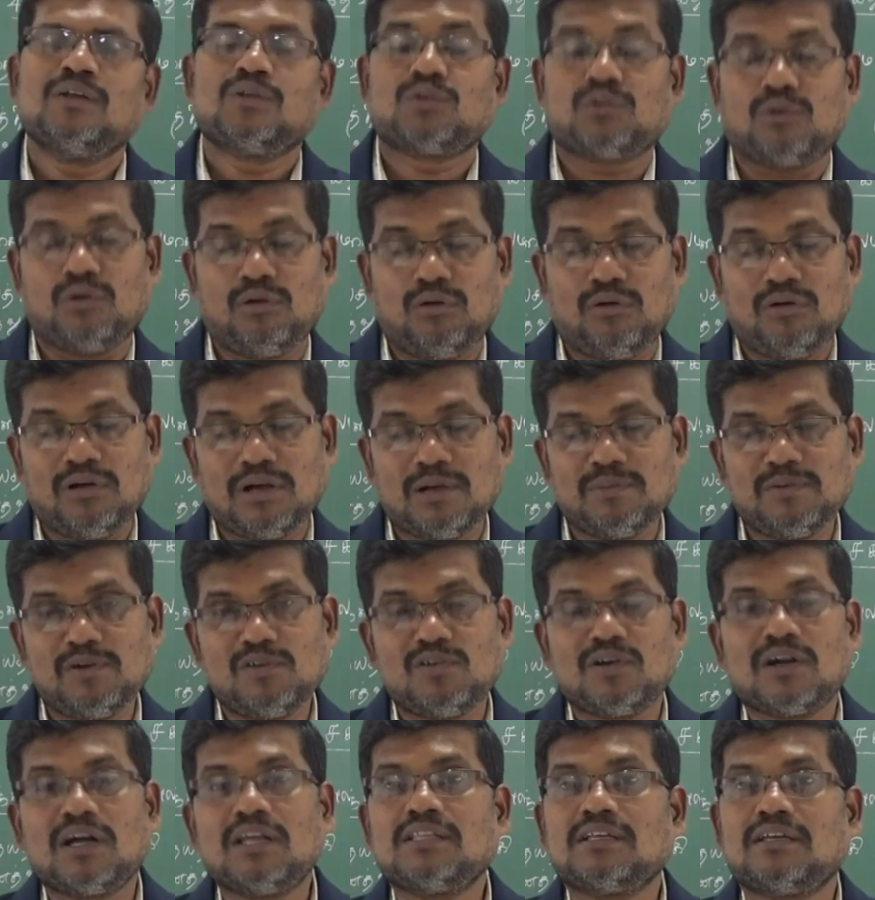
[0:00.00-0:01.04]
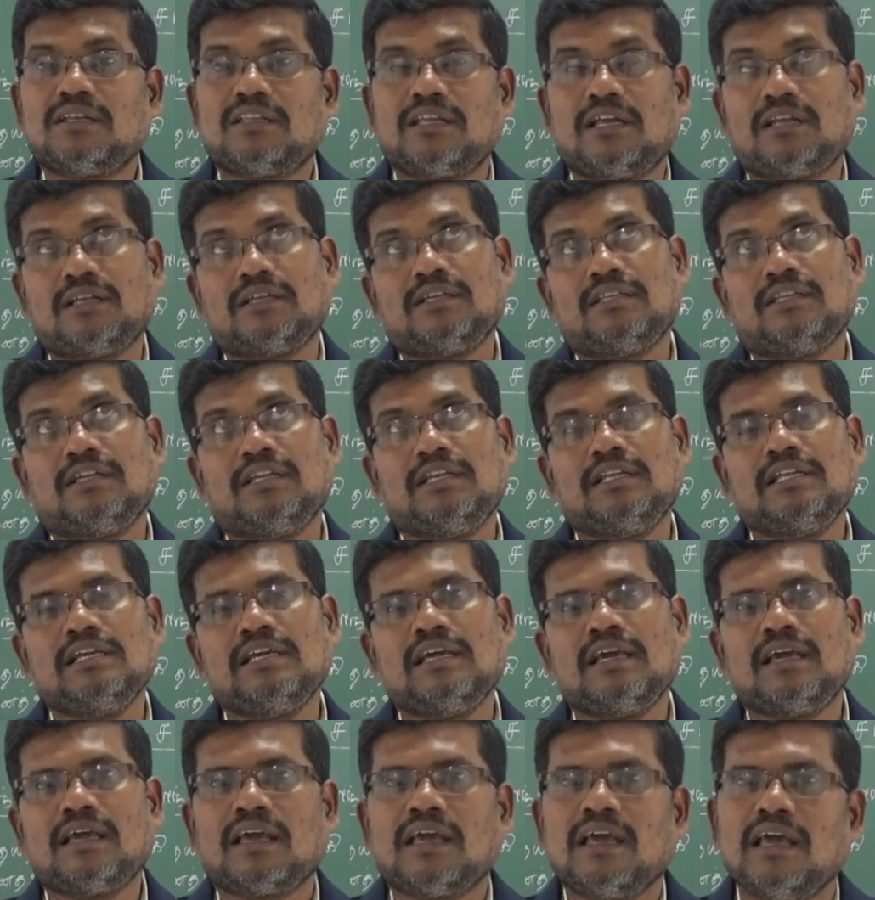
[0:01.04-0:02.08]
சோகமாக உக்காந்துக்கிறது எனக்கு இது
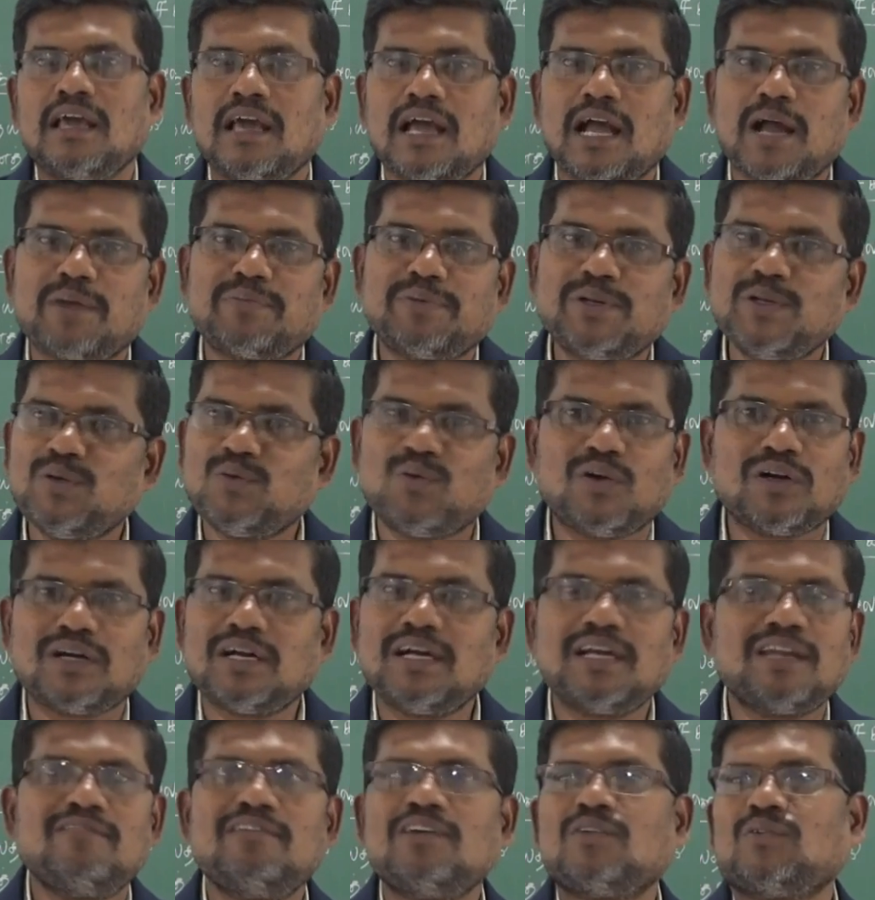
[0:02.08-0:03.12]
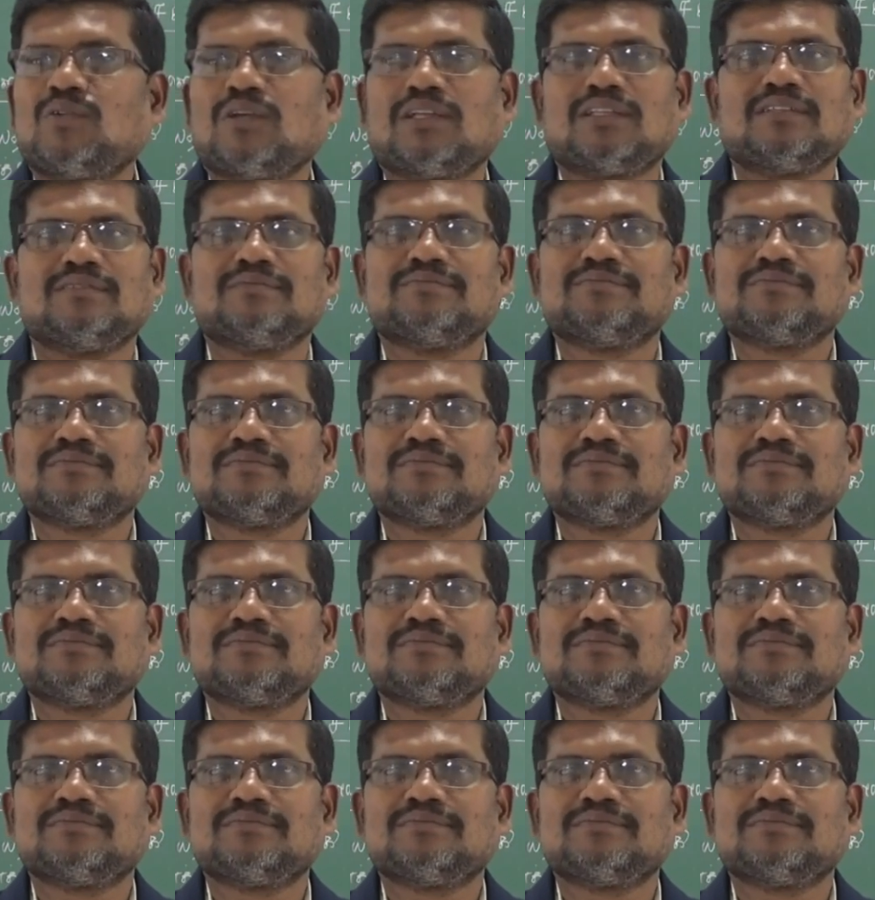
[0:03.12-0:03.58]
இல்லையே அப்படின்னு உட்காரவே கூடாது